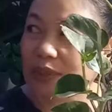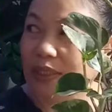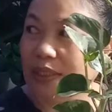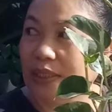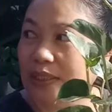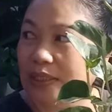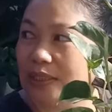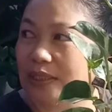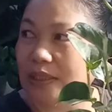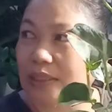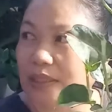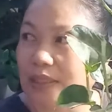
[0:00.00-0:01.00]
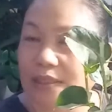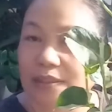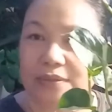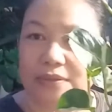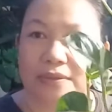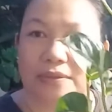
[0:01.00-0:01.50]
na ng
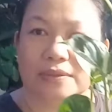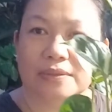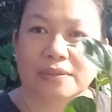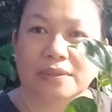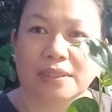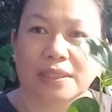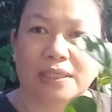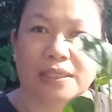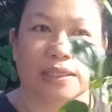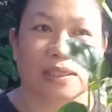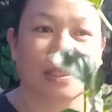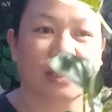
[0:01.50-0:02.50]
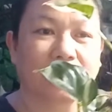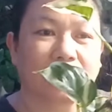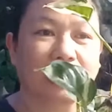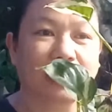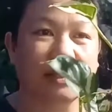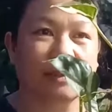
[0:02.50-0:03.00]
ano, ng
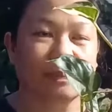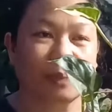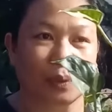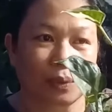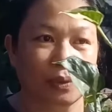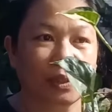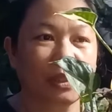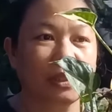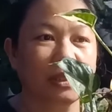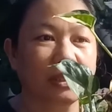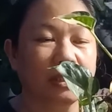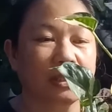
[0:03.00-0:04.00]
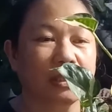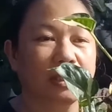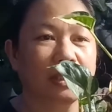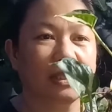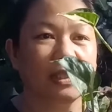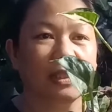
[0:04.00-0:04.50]
pole.
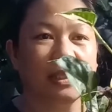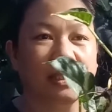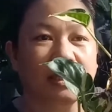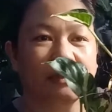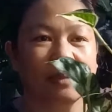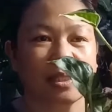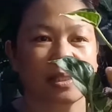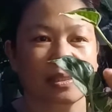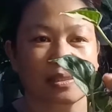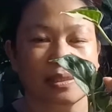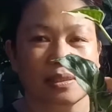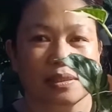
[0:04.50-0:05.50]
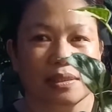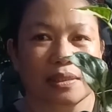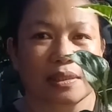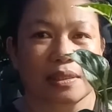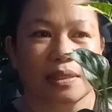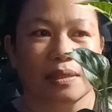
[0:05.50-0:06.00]
Mas
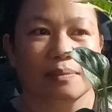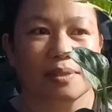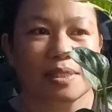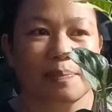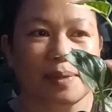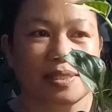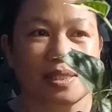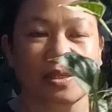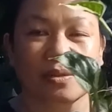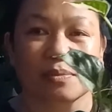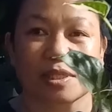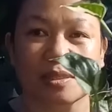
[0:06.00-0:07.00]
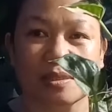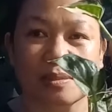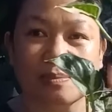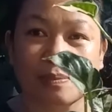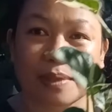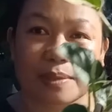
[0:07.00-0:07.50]
mas napansin ko mas
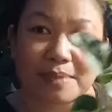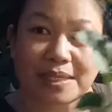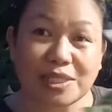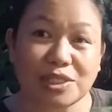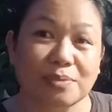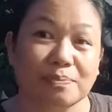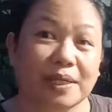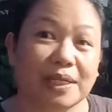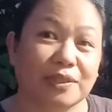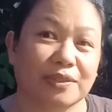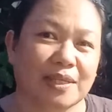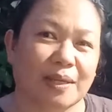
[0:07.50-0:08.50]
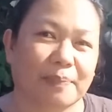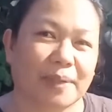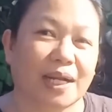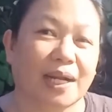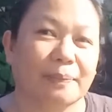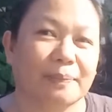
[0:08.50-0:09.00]
mabilis yung pag ano niya,
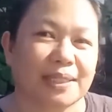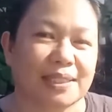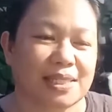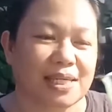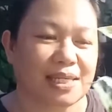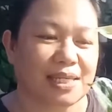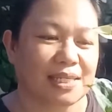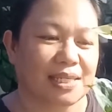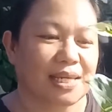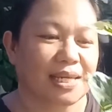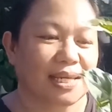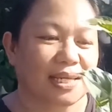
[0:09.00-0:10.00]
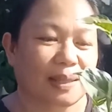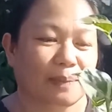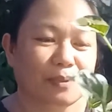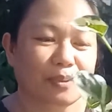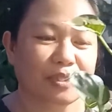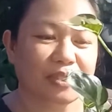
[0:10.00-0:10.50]
paghaba niya. Ayan.
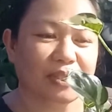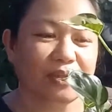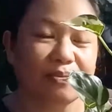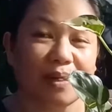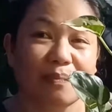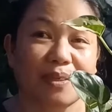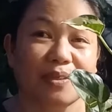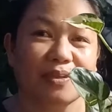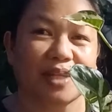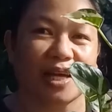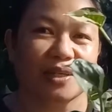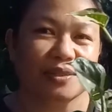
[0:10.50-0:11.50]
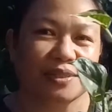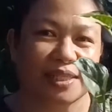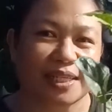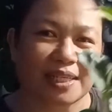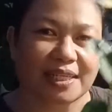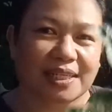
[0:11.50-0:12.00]
Tapos dumami yung dahon
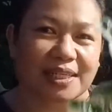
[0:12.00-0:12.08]
niya.